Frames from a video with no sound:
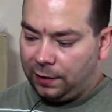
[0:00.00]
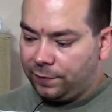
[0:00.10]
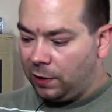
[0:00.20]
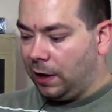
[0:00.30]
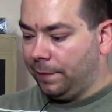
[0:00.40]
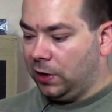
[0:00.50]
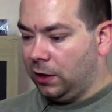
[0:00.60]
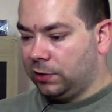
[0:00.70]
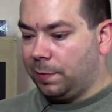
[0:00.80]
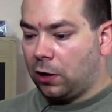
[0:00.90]
ale dobra, nie
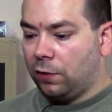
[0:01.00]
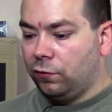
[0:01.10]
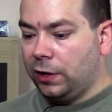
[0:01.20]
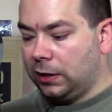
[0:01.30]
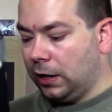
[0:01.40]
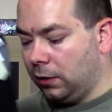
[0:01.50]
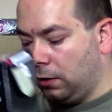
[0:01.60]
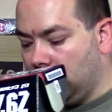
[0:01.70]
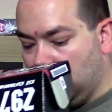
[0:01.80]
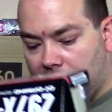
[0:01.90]
rozpakowuję tego,